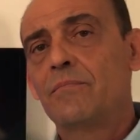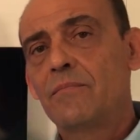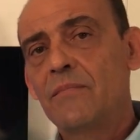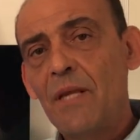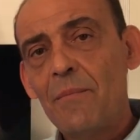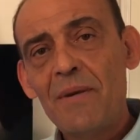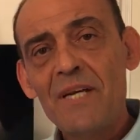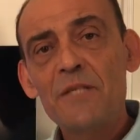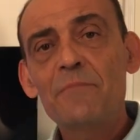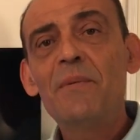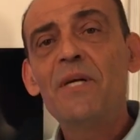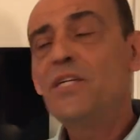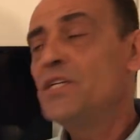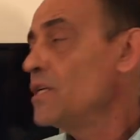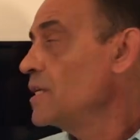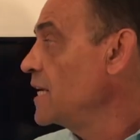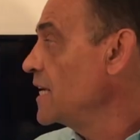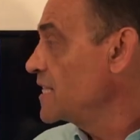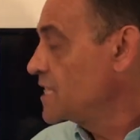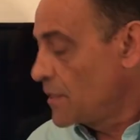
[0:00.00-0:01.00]
ter mais
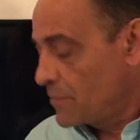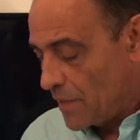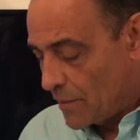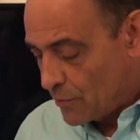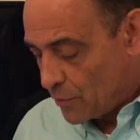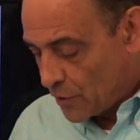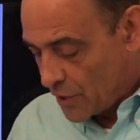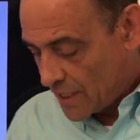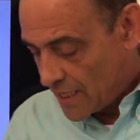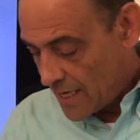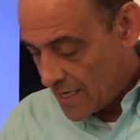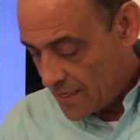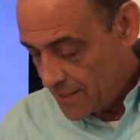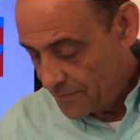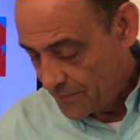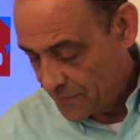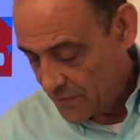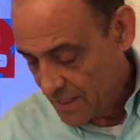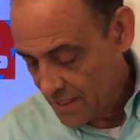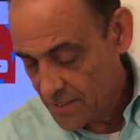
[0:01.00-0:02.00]
pertinência para
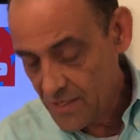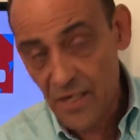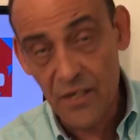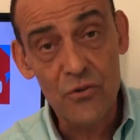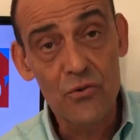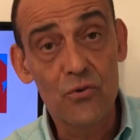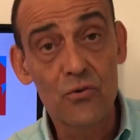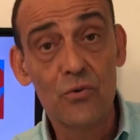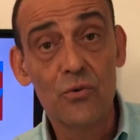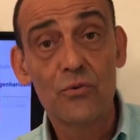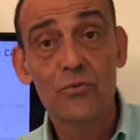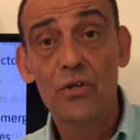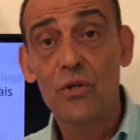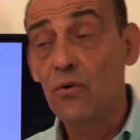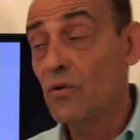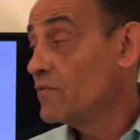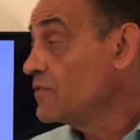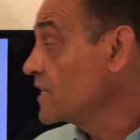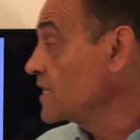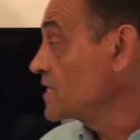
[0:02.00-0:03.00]
abordar esse assunto e
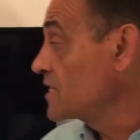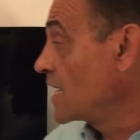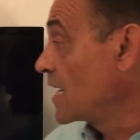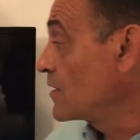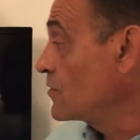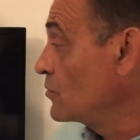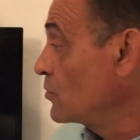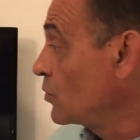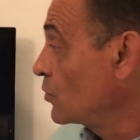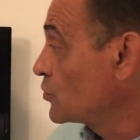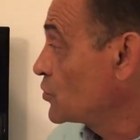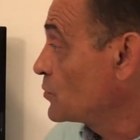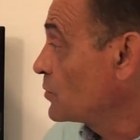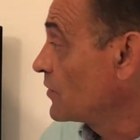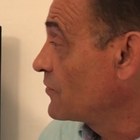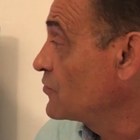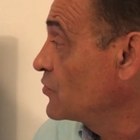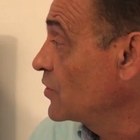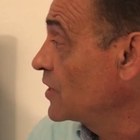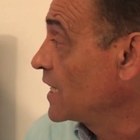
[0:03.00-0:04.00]
conversar com outros
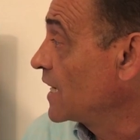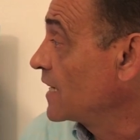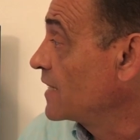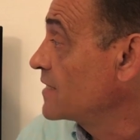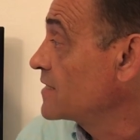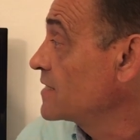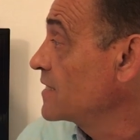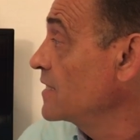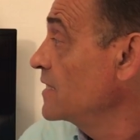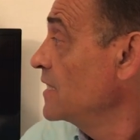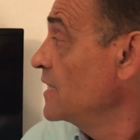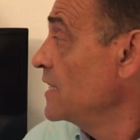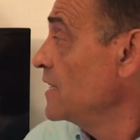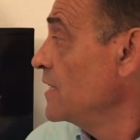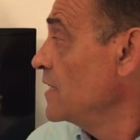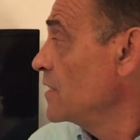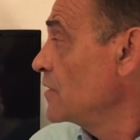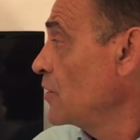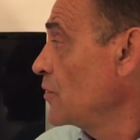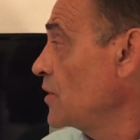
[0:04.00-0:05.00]
profissionais. Né?
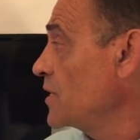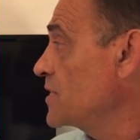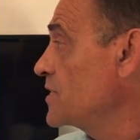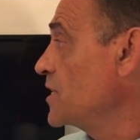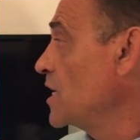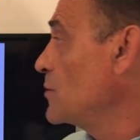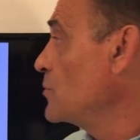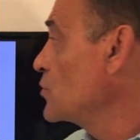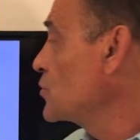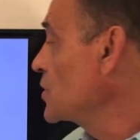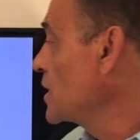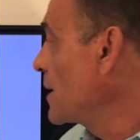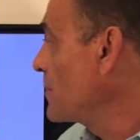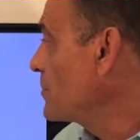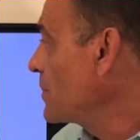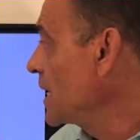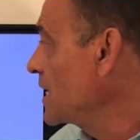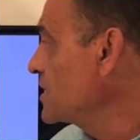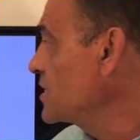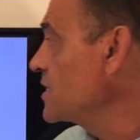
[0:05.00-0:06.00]
Então nós estamos na
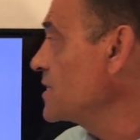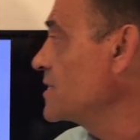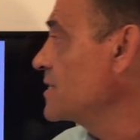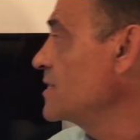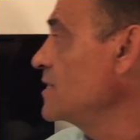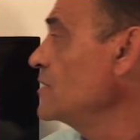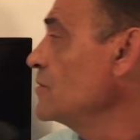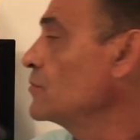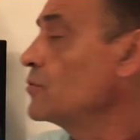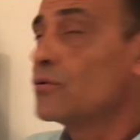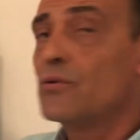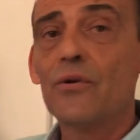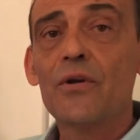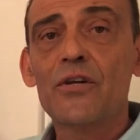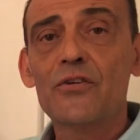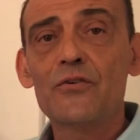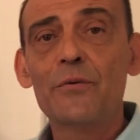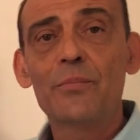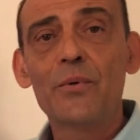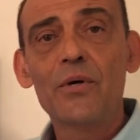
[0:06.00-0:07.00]
parte 5 do
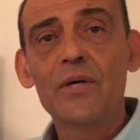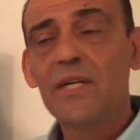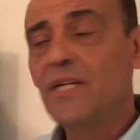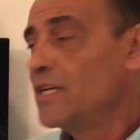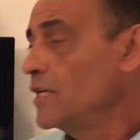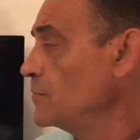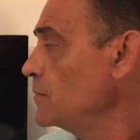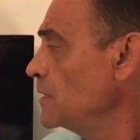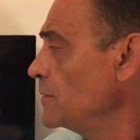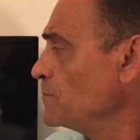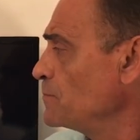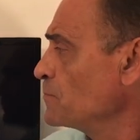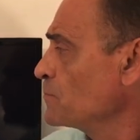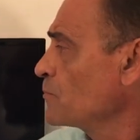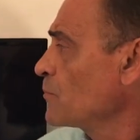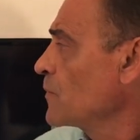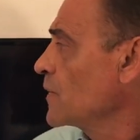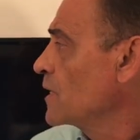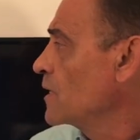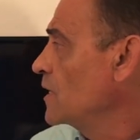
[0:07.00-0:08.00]
nosso programa,
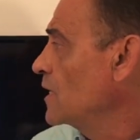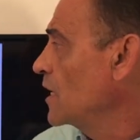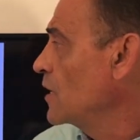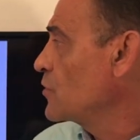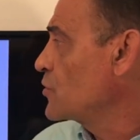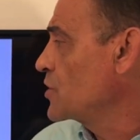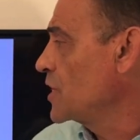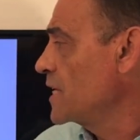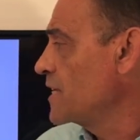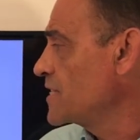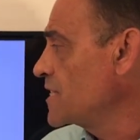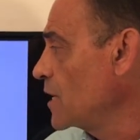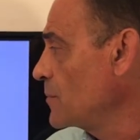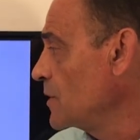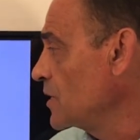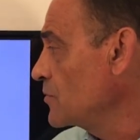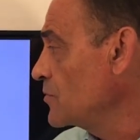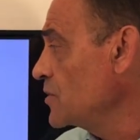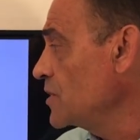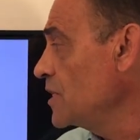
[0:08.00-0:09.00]
que é o
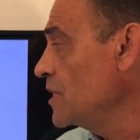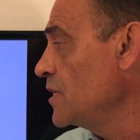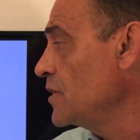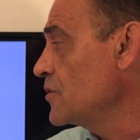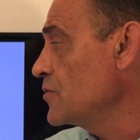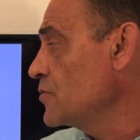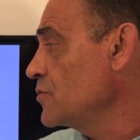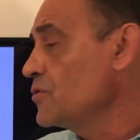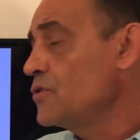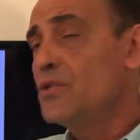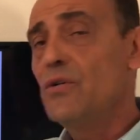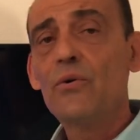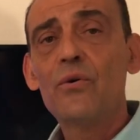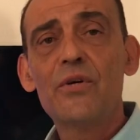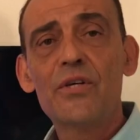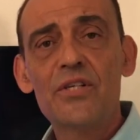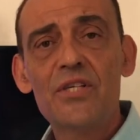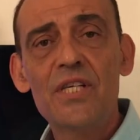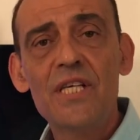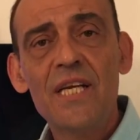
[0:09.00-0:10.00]
gerenciamento de riscos, e
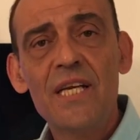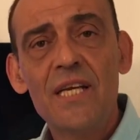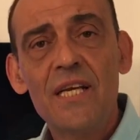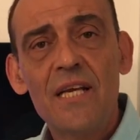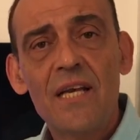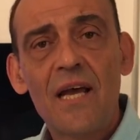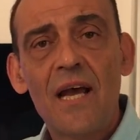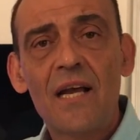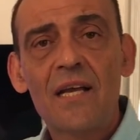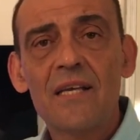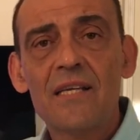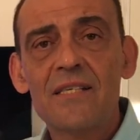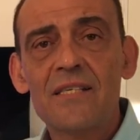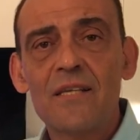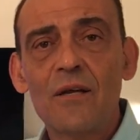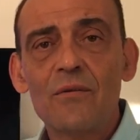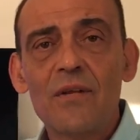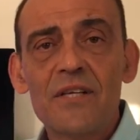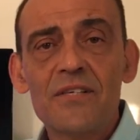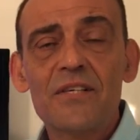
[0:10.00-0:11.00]
hoje a
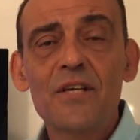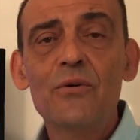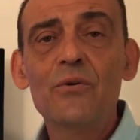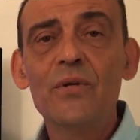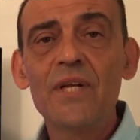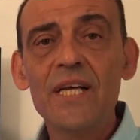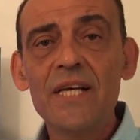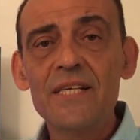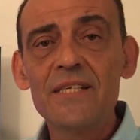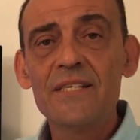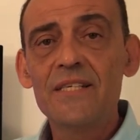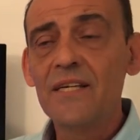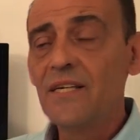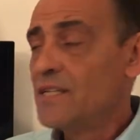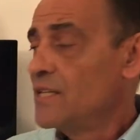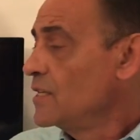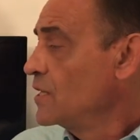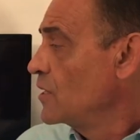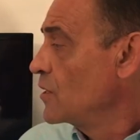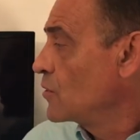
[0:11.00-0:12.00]
questão da segurança
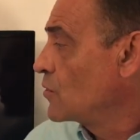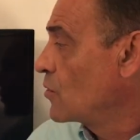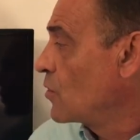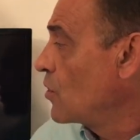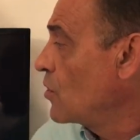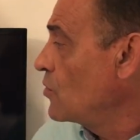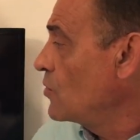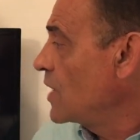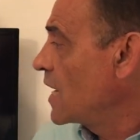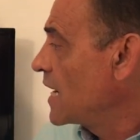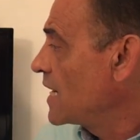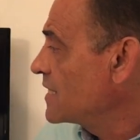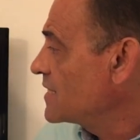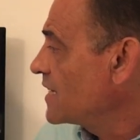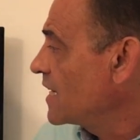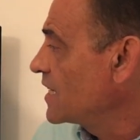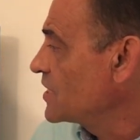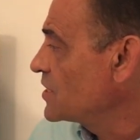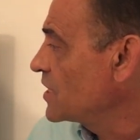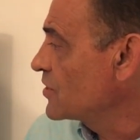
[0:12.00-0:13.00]
com as
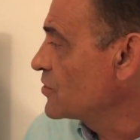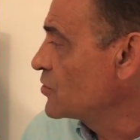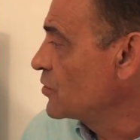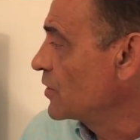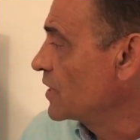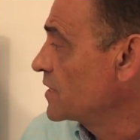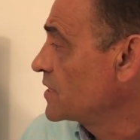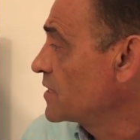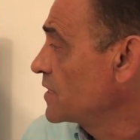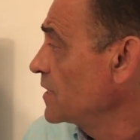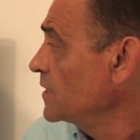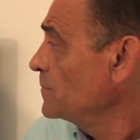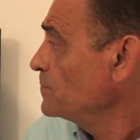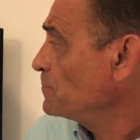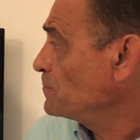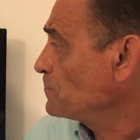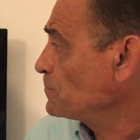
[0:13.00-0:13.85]
radiações. Né?